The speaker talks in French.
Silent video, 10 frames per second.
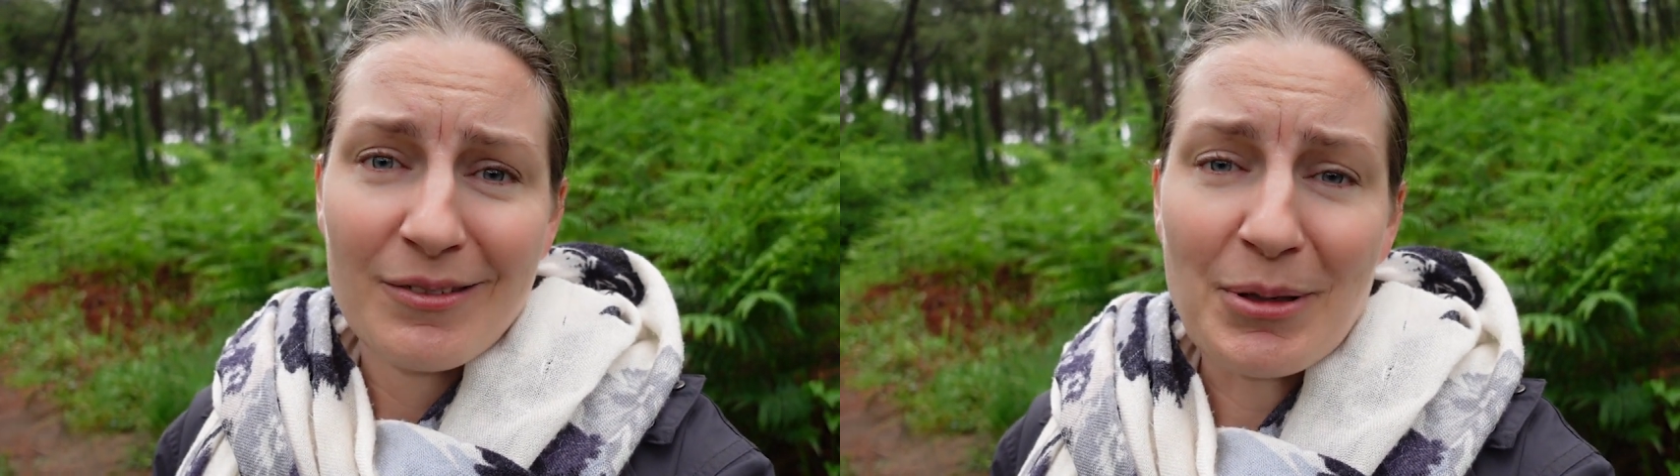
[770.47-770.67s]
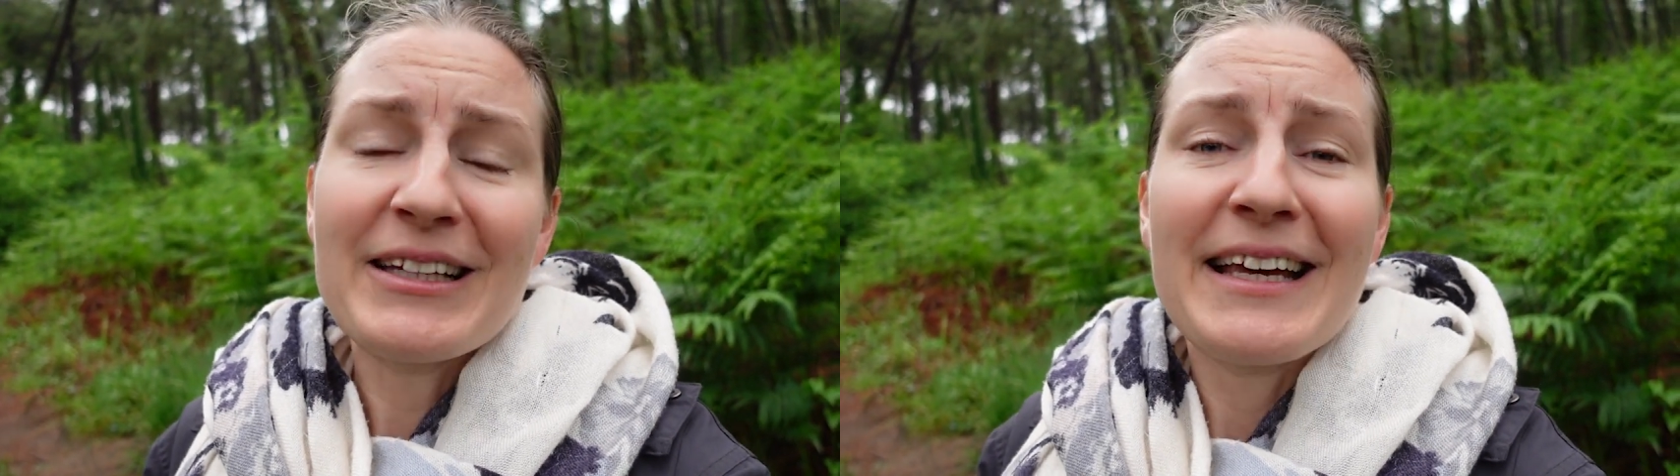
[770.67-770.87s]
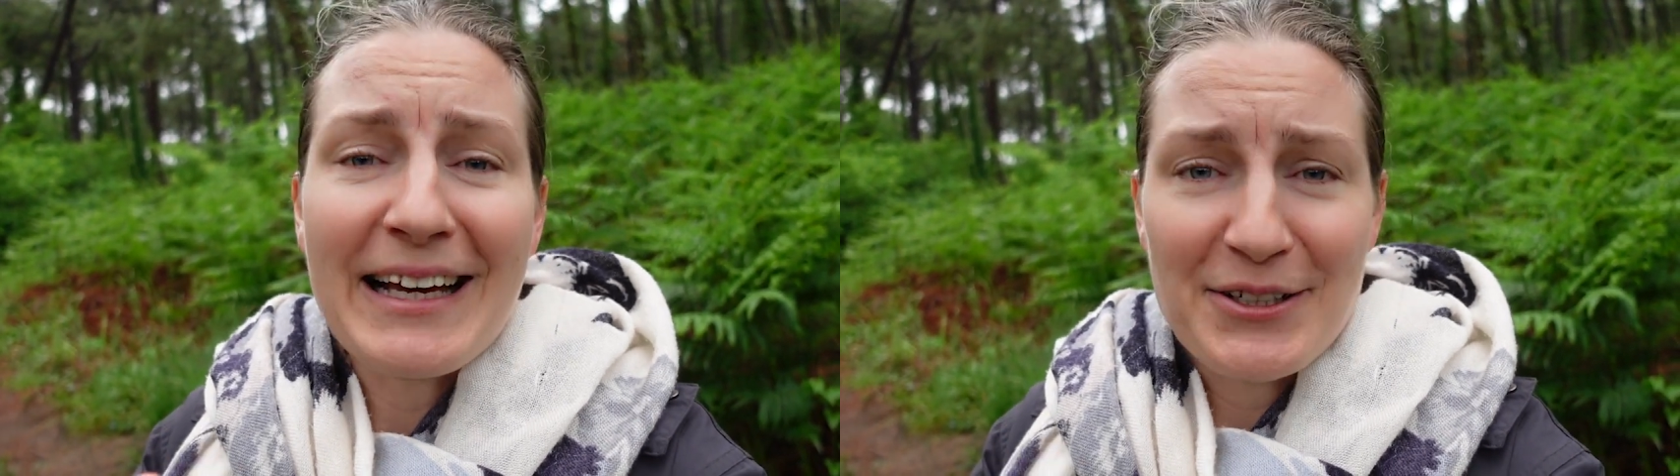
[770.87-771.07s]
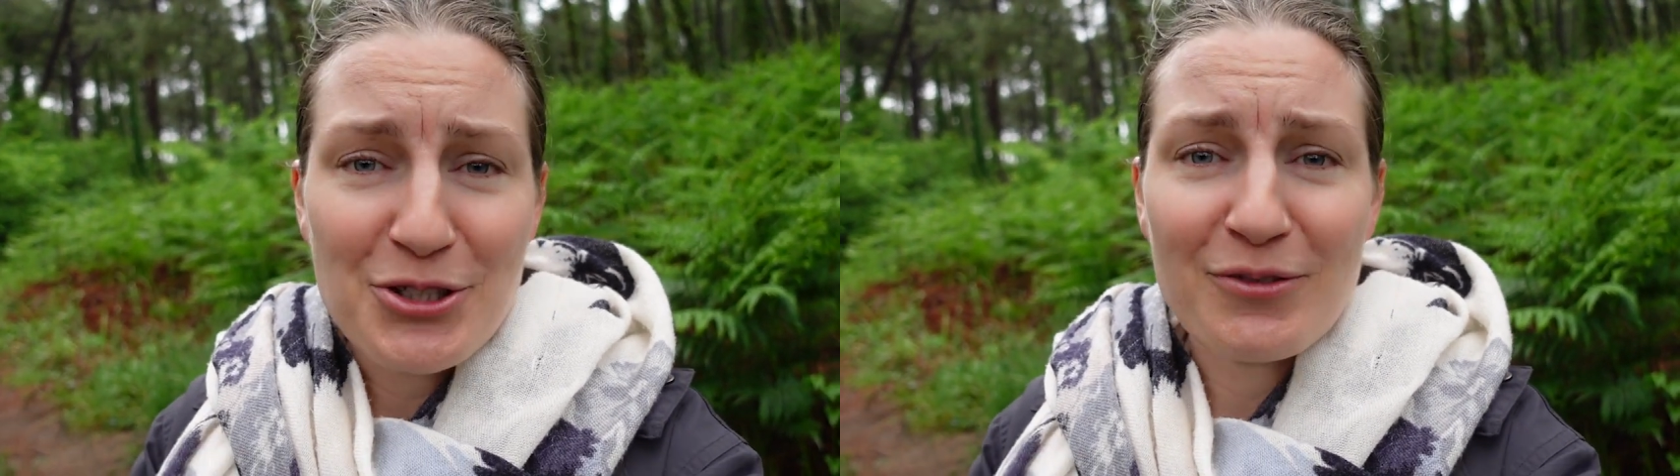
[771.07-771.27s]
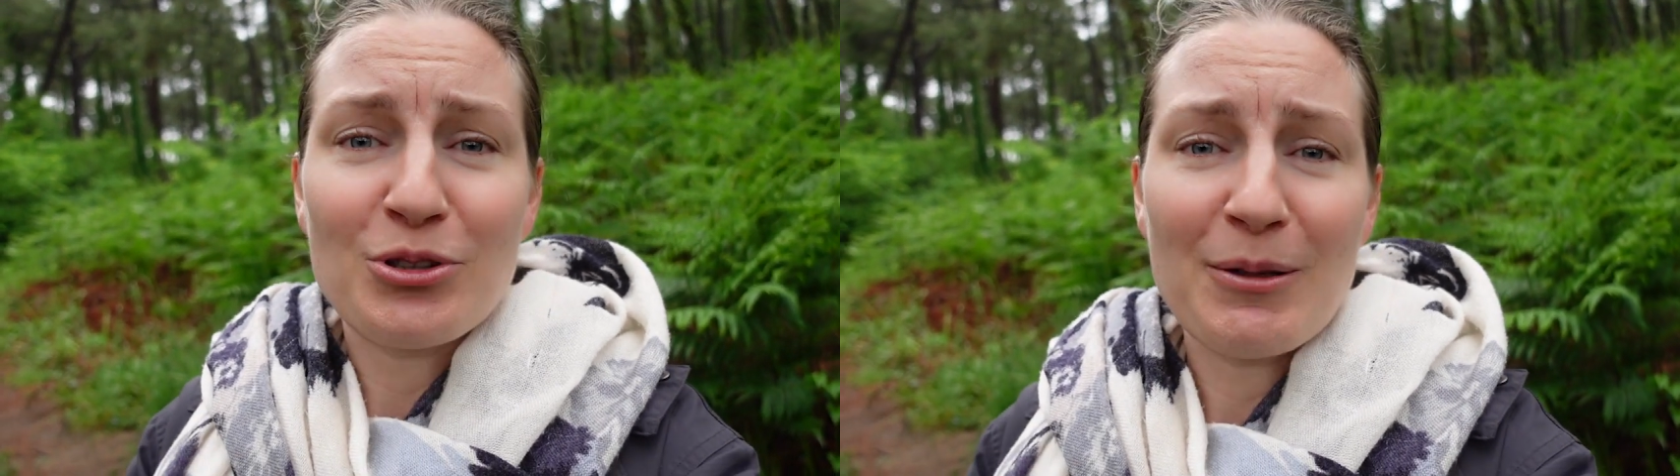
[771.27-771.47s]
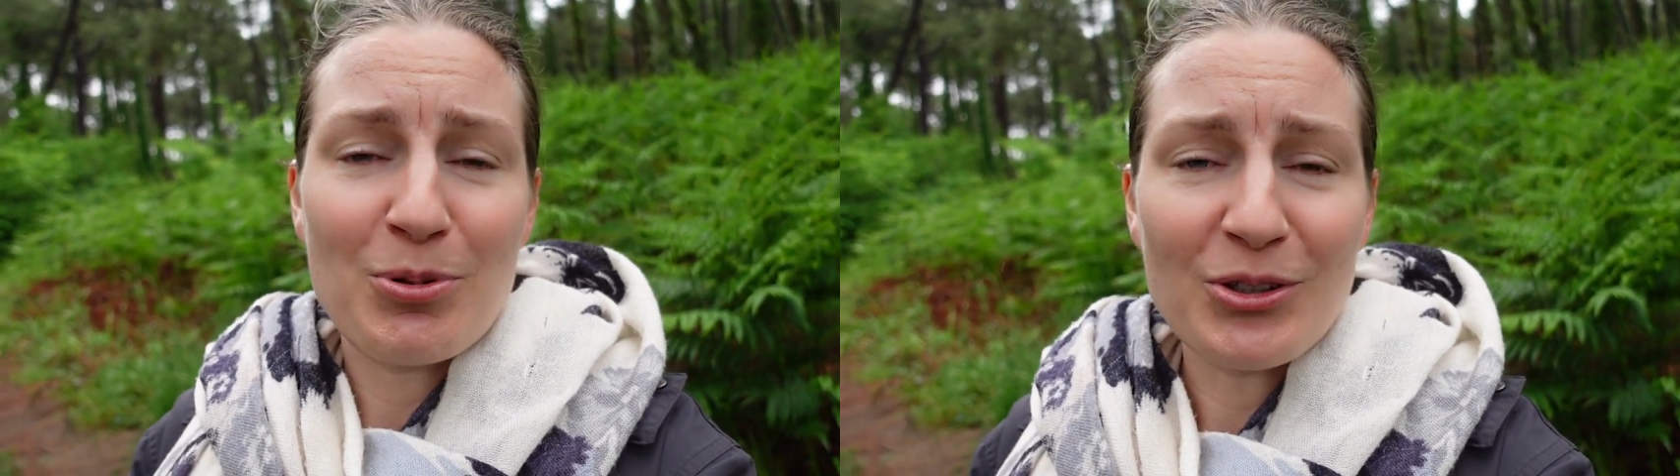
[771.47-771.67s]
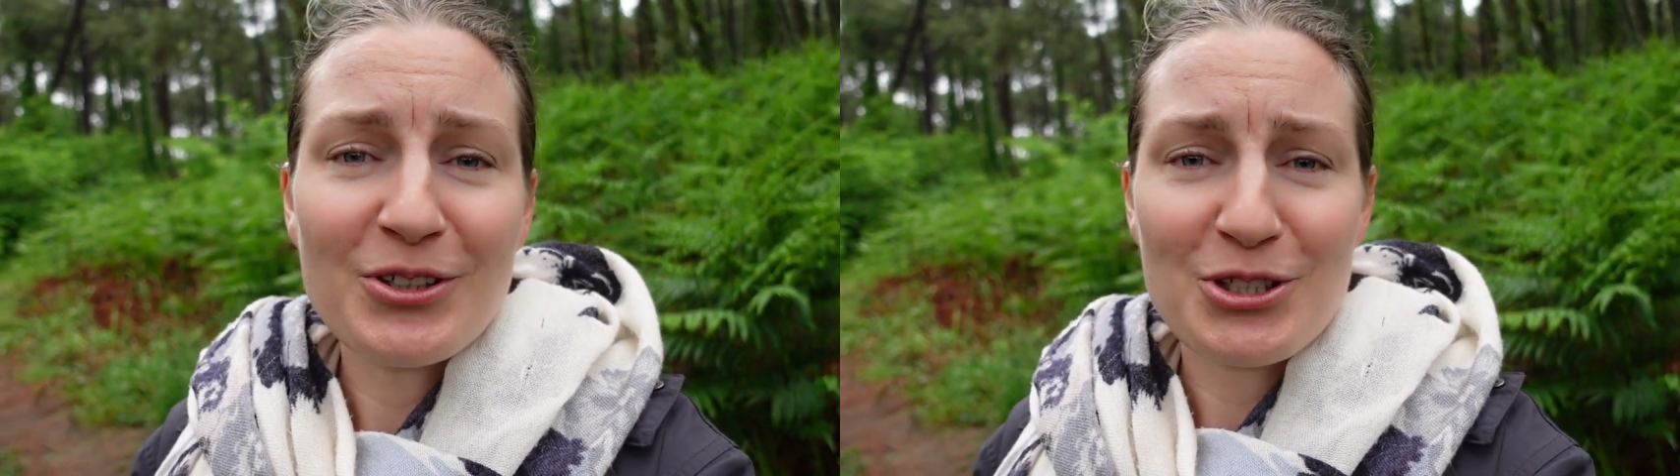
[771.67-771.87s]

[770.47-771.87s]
Mais n'ayez crainte, je vais vous répondre.